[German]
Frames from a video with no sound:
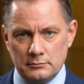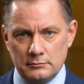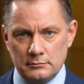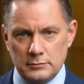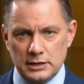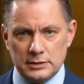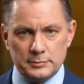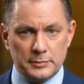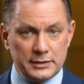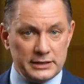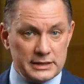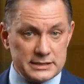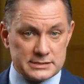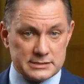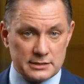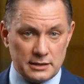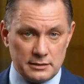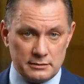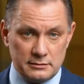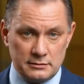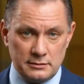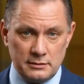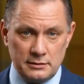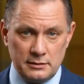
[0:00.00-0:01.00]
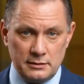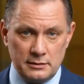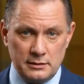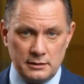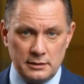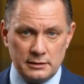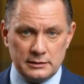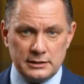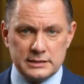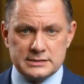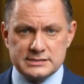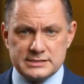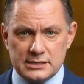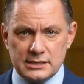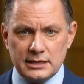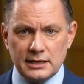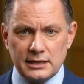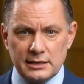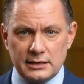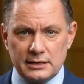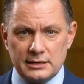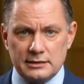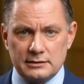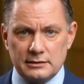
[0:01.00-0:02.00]
Mit Ministern, die
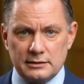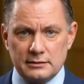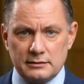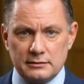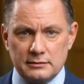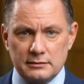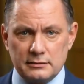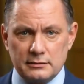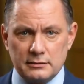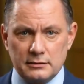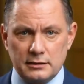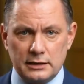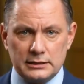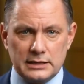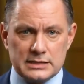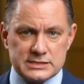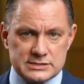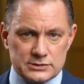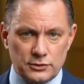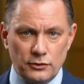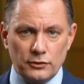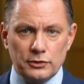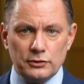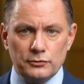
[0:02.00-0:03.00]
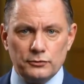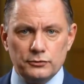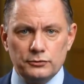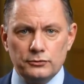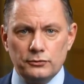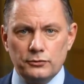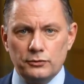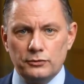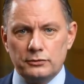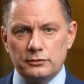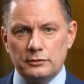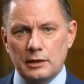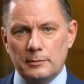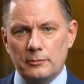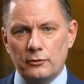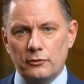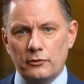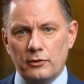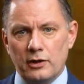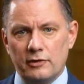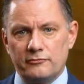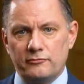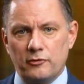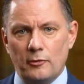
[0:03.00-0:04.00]
zielgerichtet an den Sorgen und Nöten der
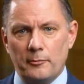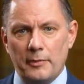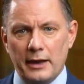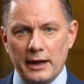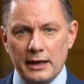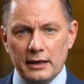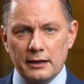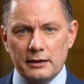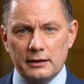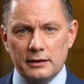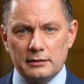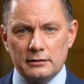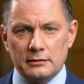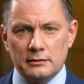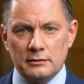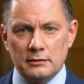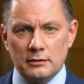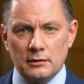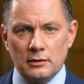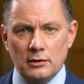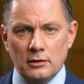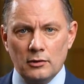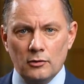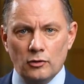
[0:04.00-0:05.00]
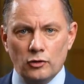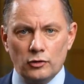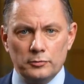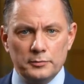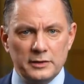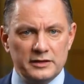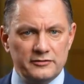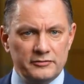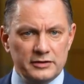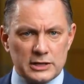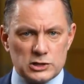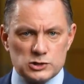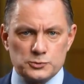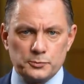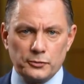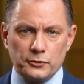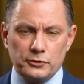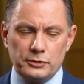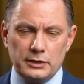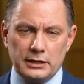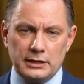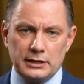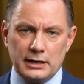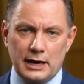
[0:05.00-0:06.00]
Bürger vorbeireden und mit
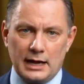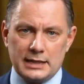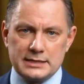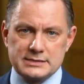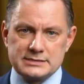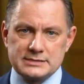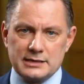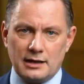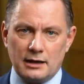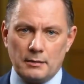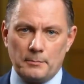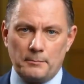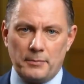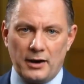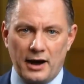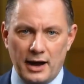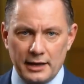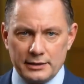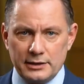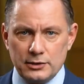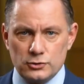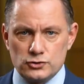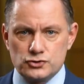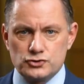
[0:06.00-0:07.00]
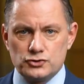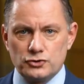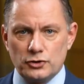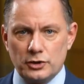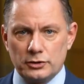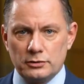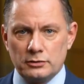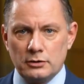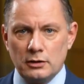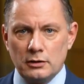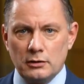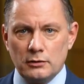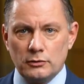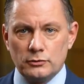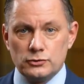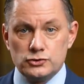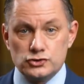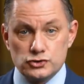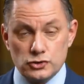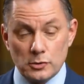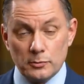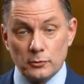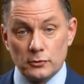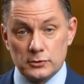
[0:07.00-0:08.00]
widersprüchlichen Ansagen Panik schüren
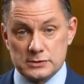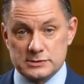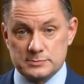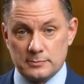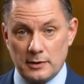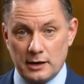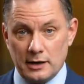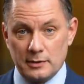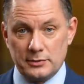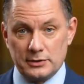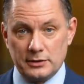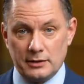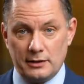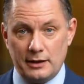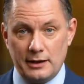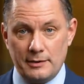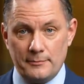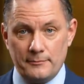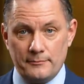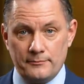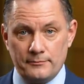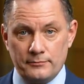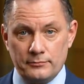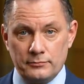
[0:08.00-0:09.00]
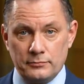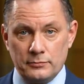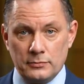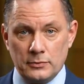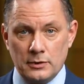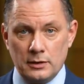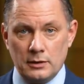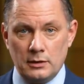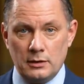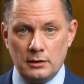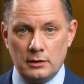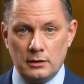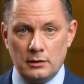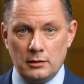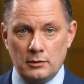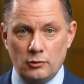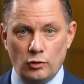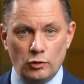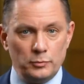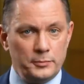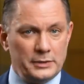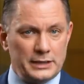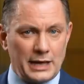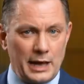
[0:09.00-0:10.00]
und Stimmungsmache betreiben
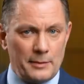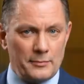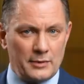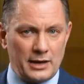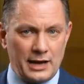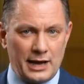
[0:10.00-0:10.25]
und mit einem